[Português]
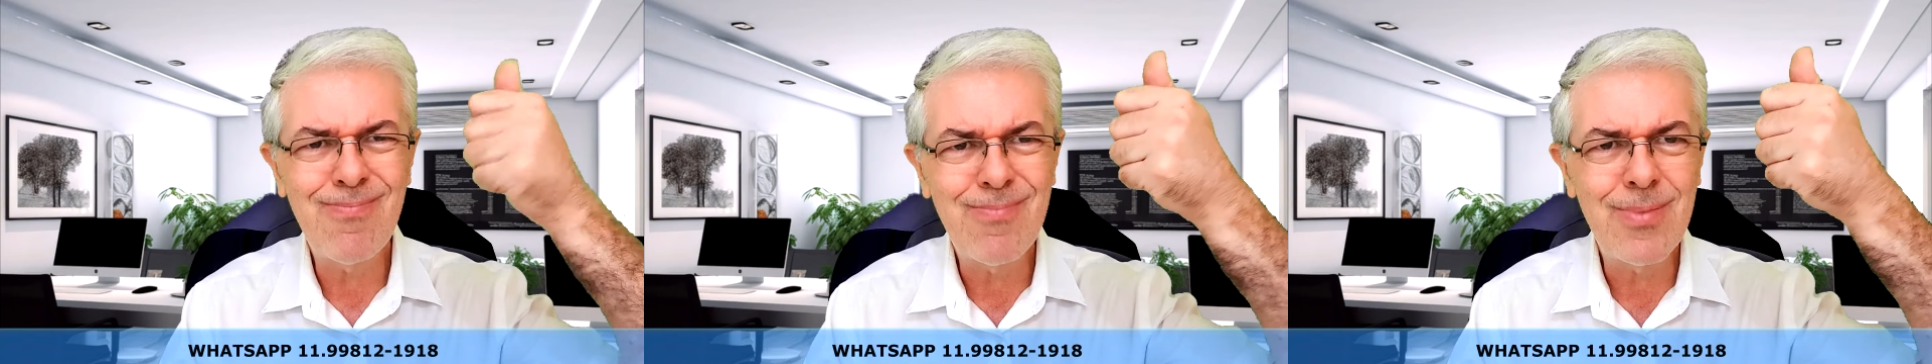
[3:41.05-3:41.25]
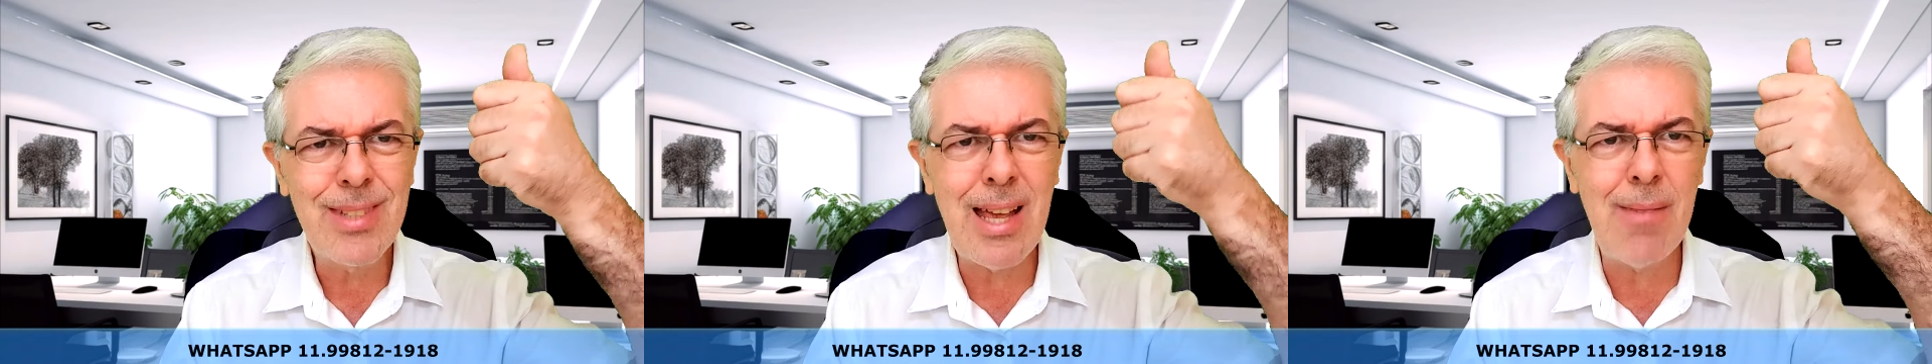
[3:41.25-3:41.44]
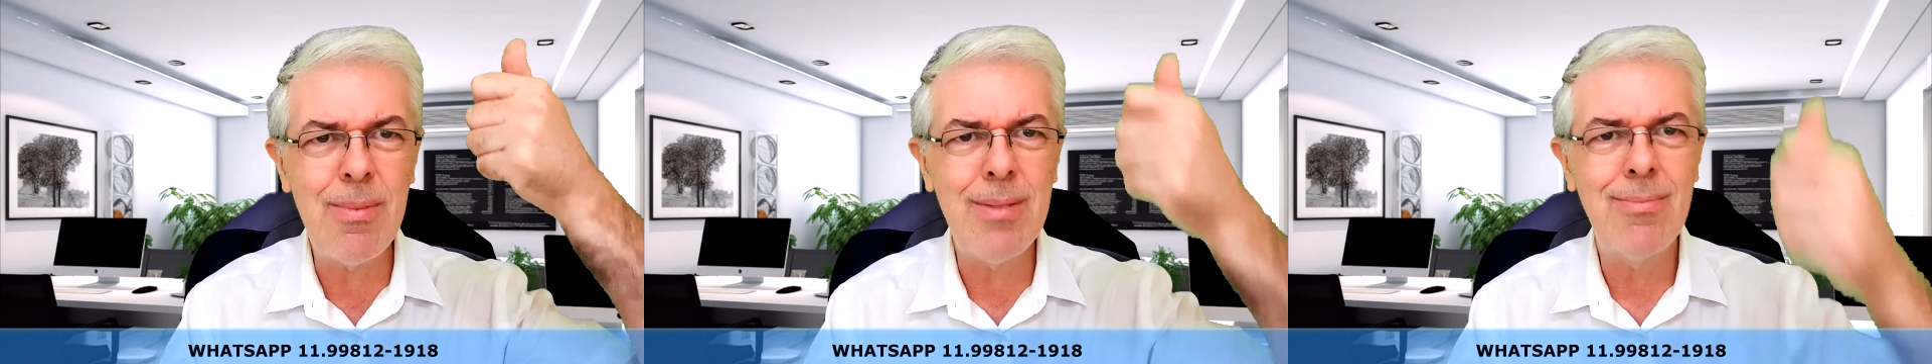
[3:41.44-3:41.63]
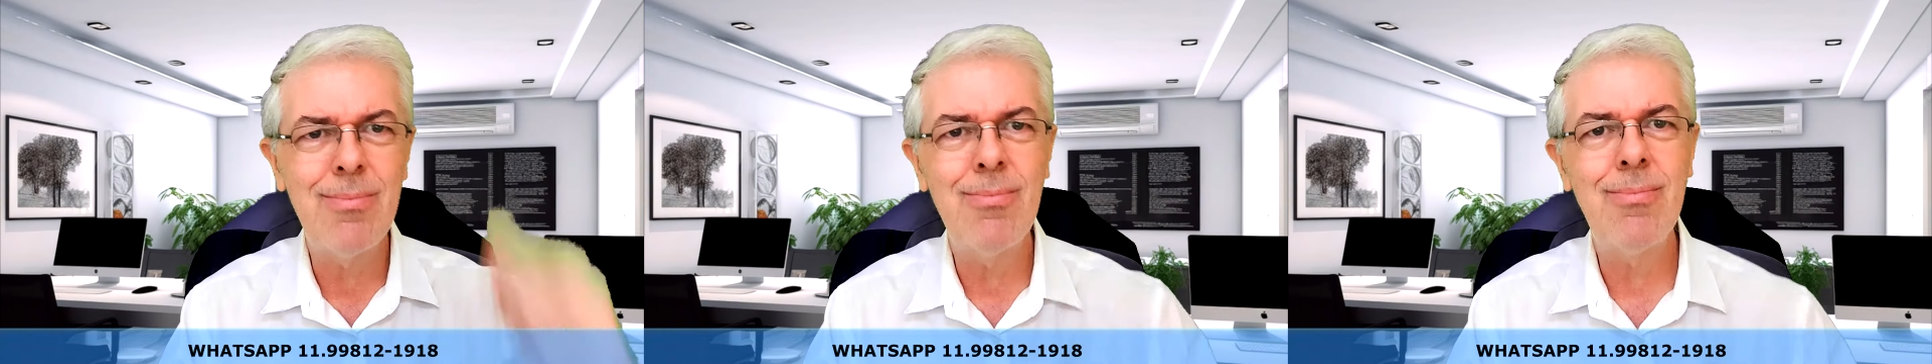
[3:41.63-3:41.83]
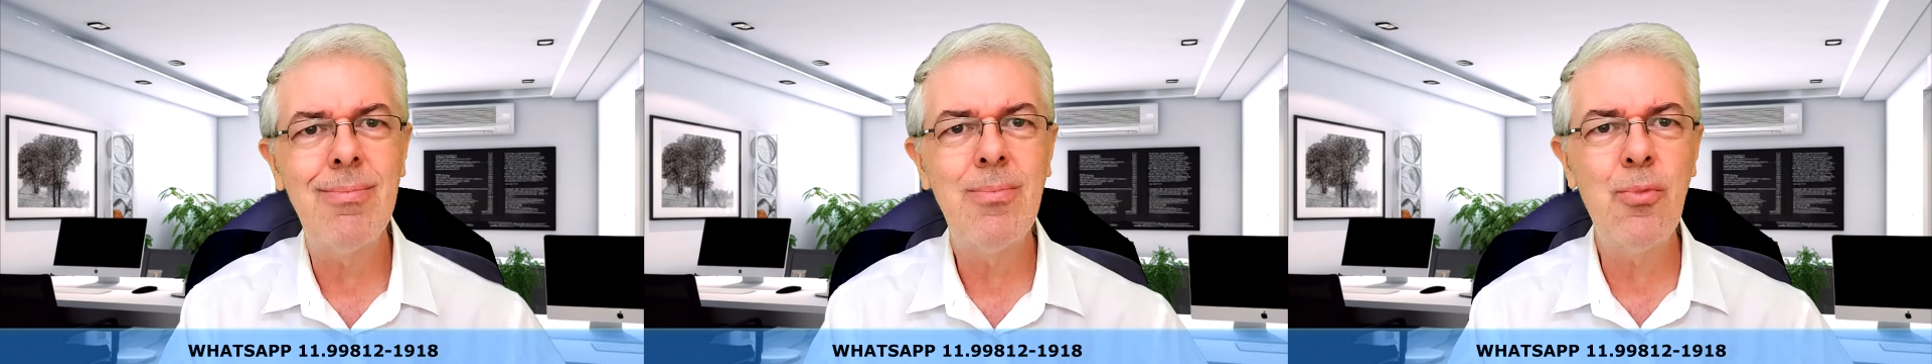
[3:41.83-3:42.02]
sabe,
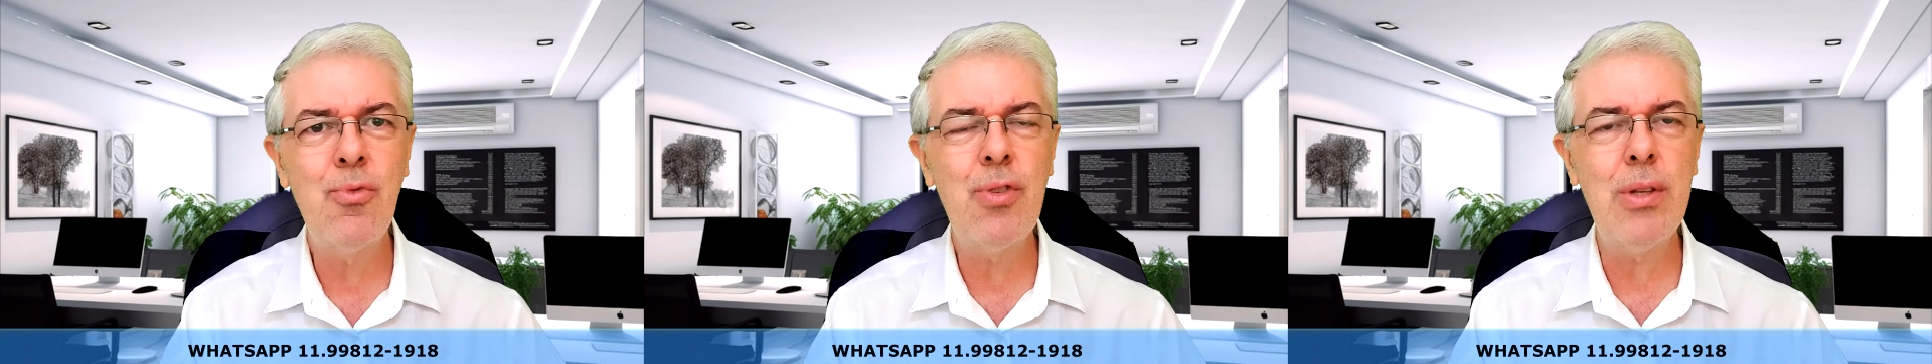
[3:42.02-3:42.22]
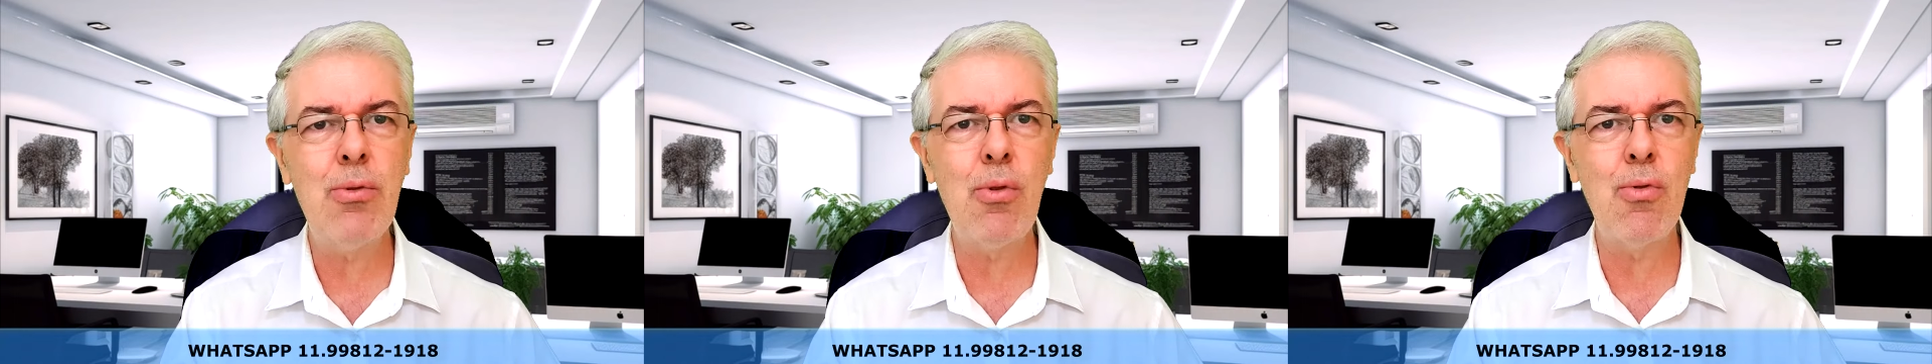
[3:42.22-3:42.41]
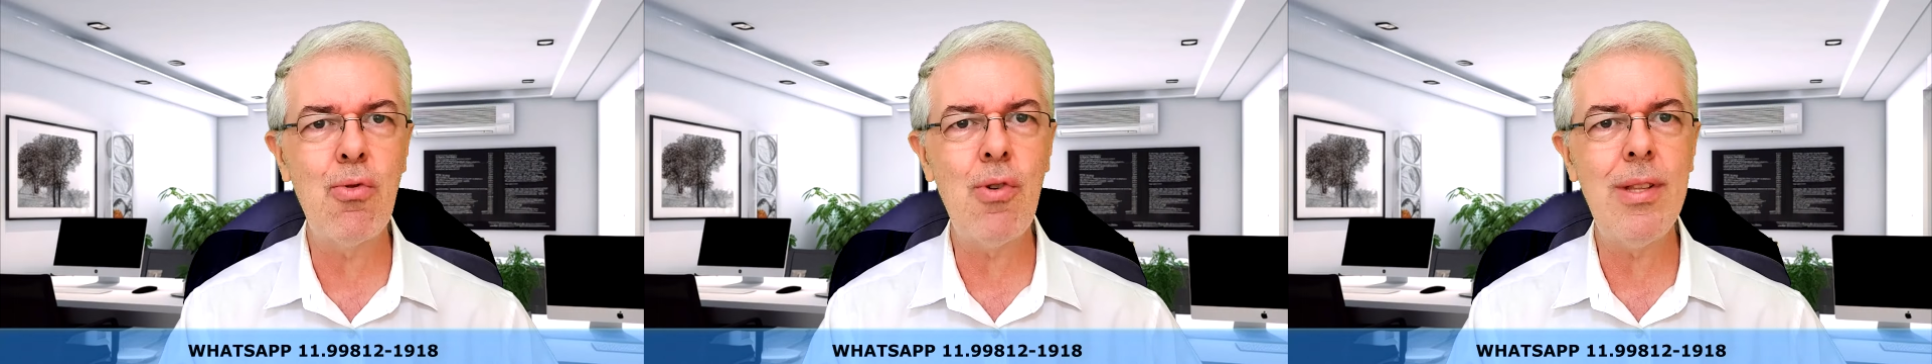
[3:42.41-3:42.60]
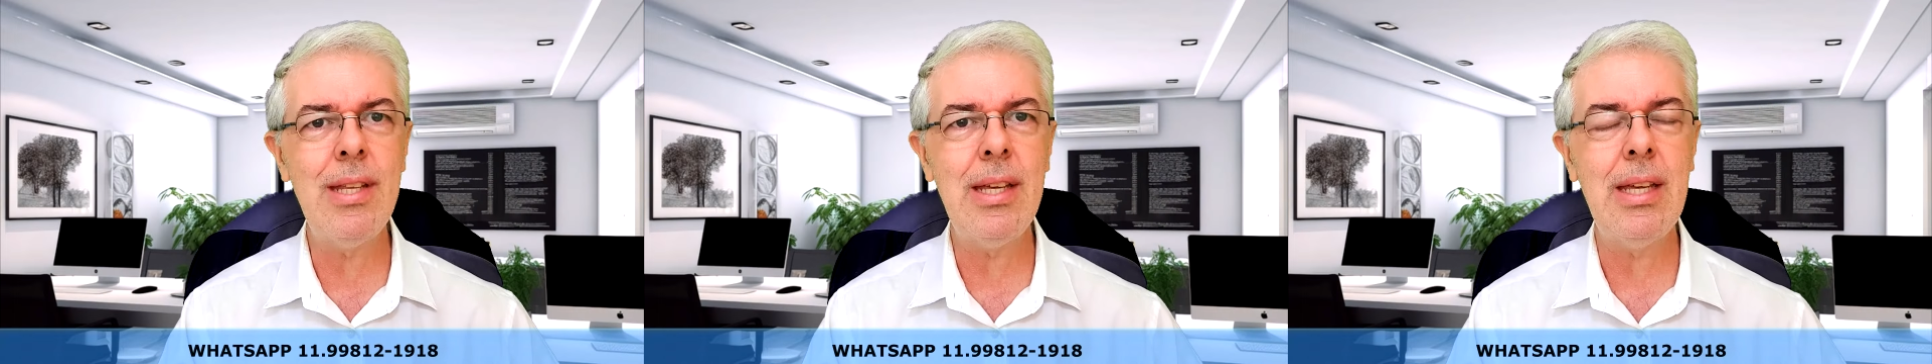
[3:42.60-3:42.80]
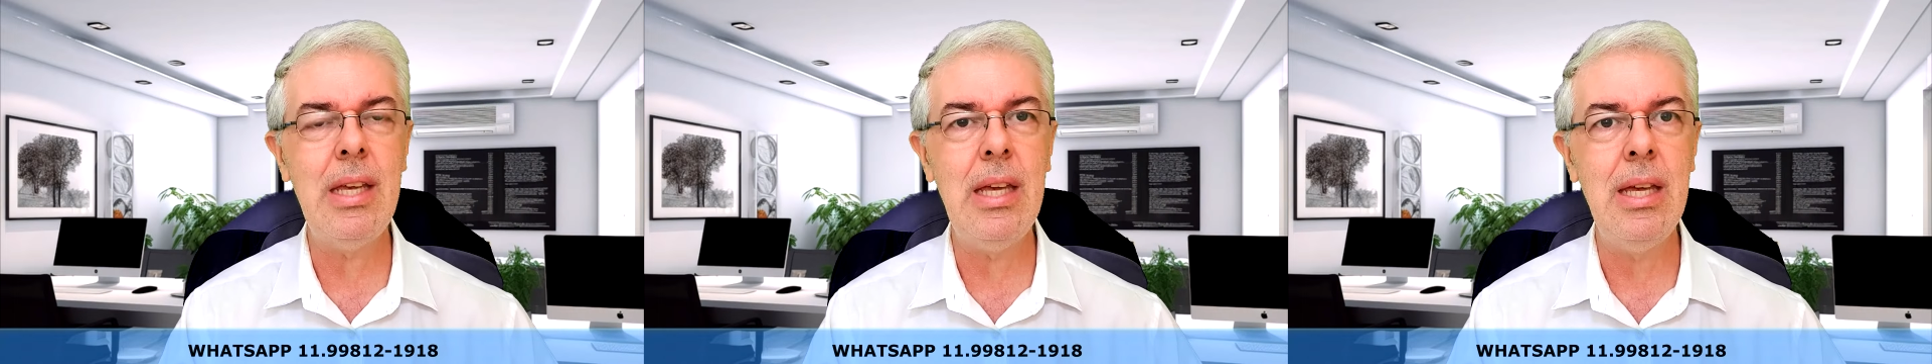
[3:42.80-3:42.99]
não se tocou de
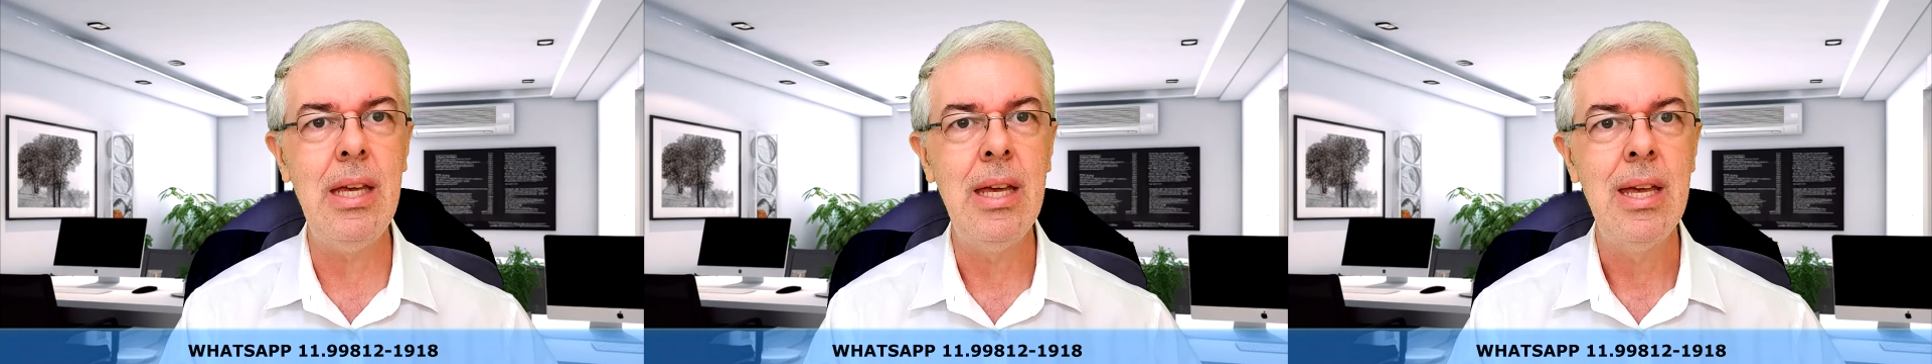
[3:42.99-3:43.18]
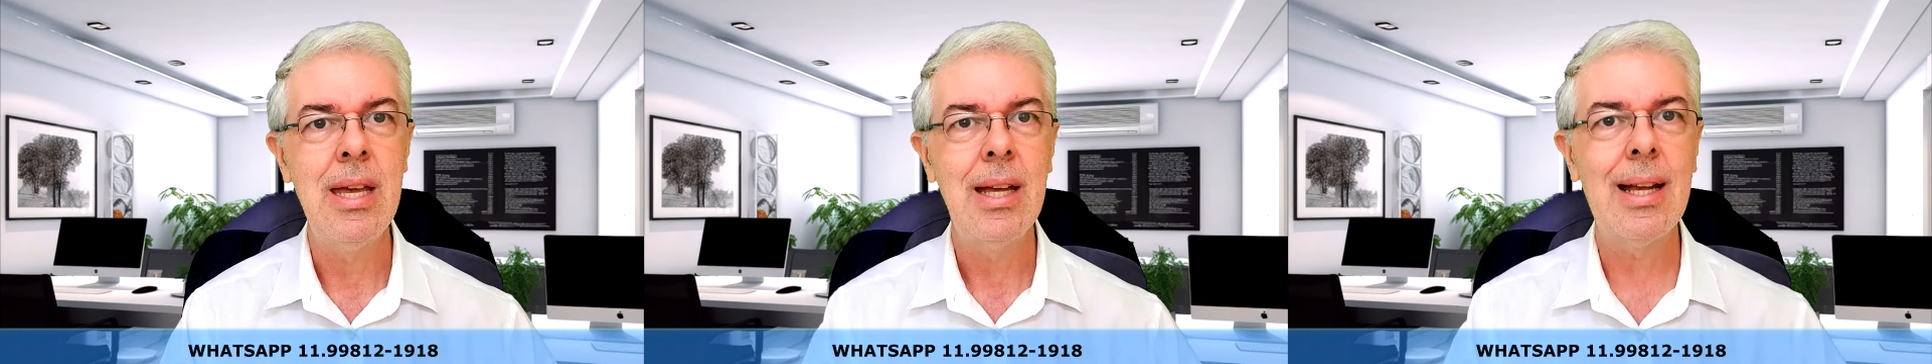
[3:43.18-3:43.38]
que